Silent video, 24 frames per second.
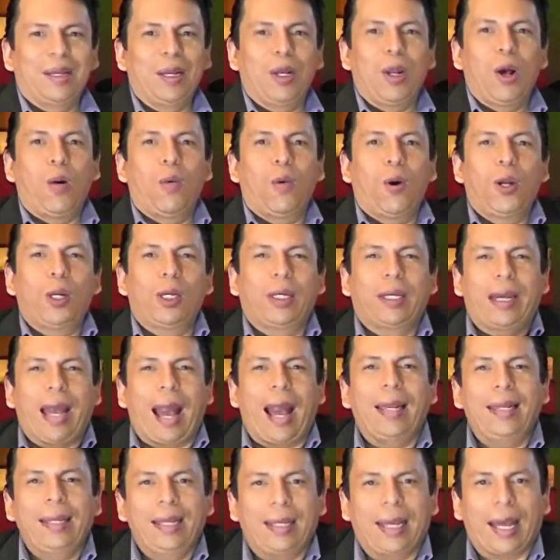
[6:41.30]
Lo
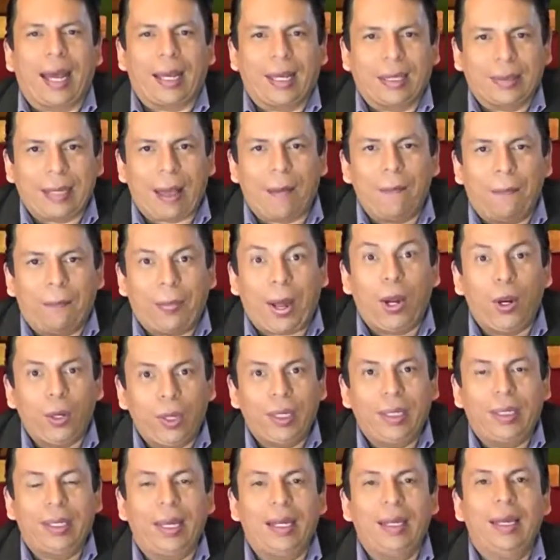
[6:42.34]
volcánica que Sanparo
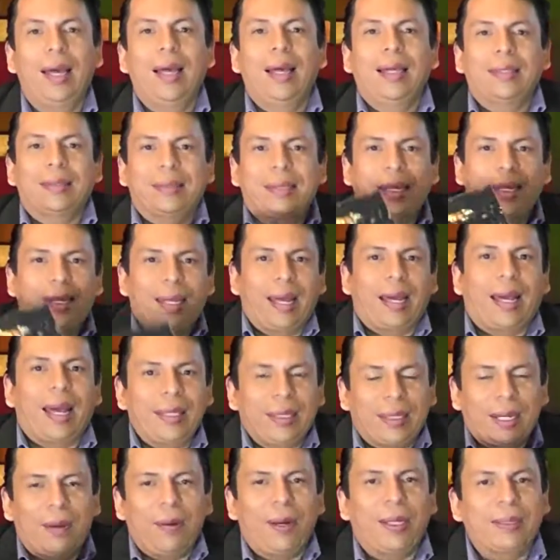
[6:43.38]
Guillén se deja
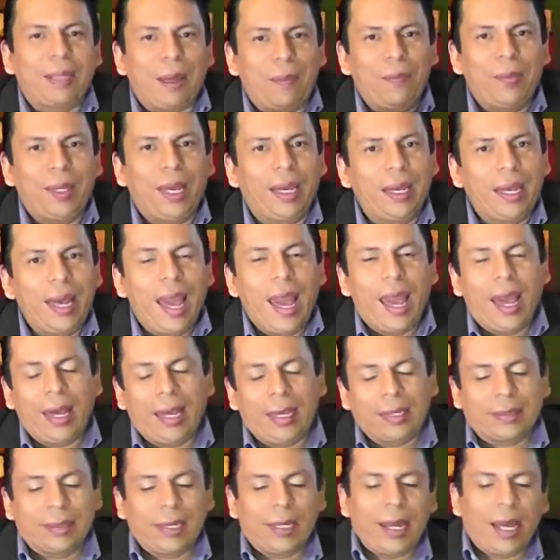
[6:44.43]
entrever también en
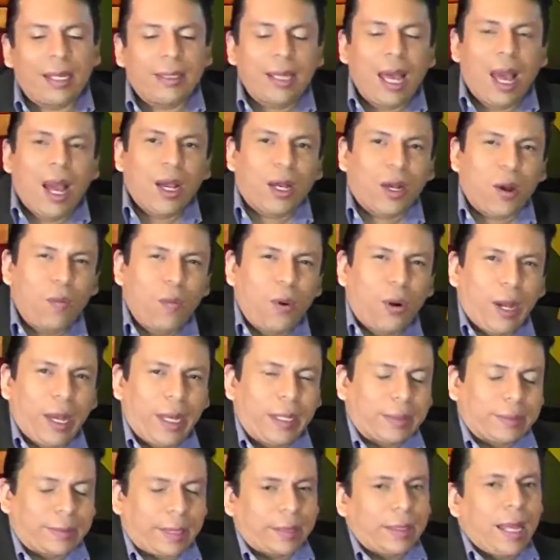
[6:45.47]
escenas como
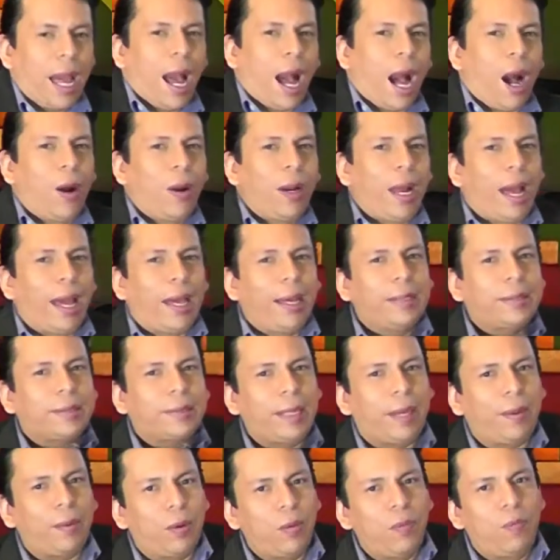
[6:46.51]
estas. Ahora,
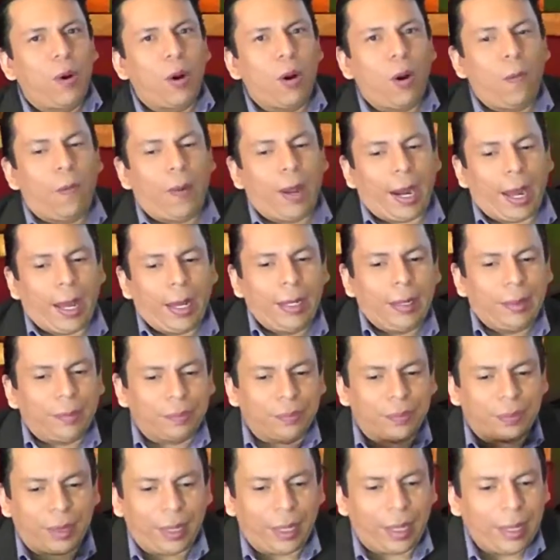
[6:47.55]
este, un poco para ir
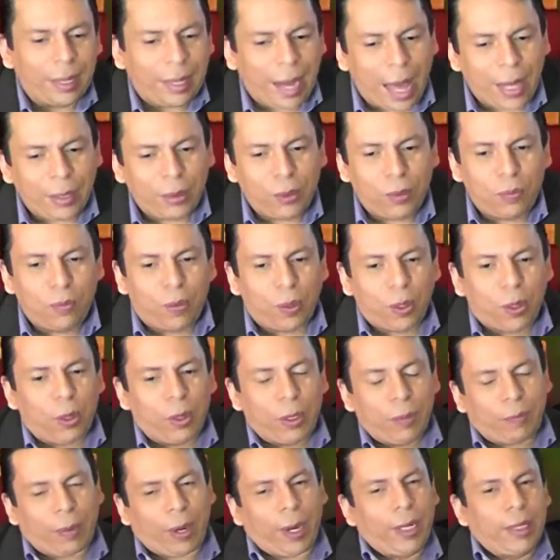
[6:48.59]
hilando, un
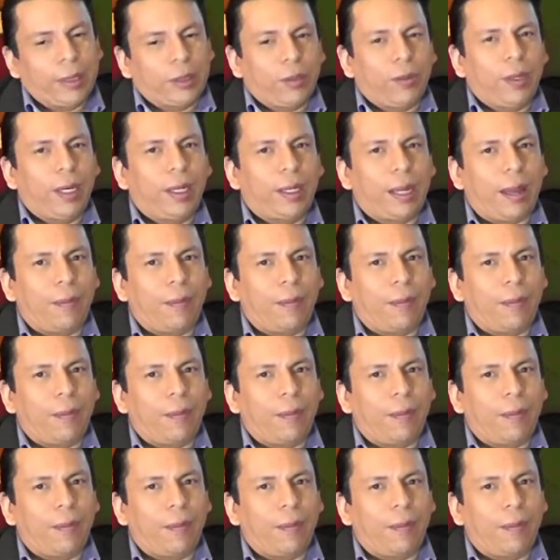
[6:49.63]
poco para ir sobre el